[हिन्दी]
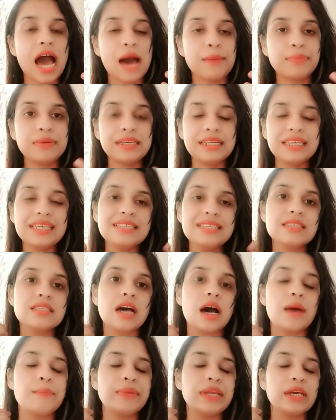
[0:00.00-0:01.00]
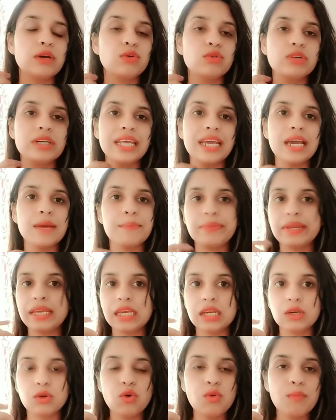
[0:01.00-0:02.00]
अपनी नीज अपने घुटने
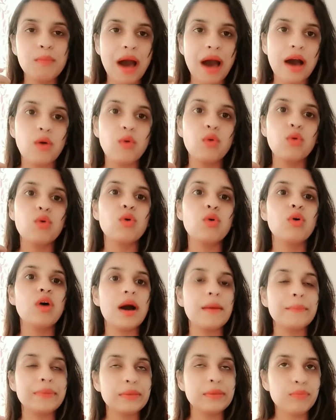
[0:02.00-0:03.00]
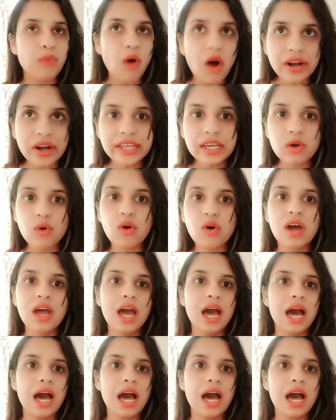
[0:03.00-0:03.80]
अपने यू नो बाहों को अपनी बॉडी को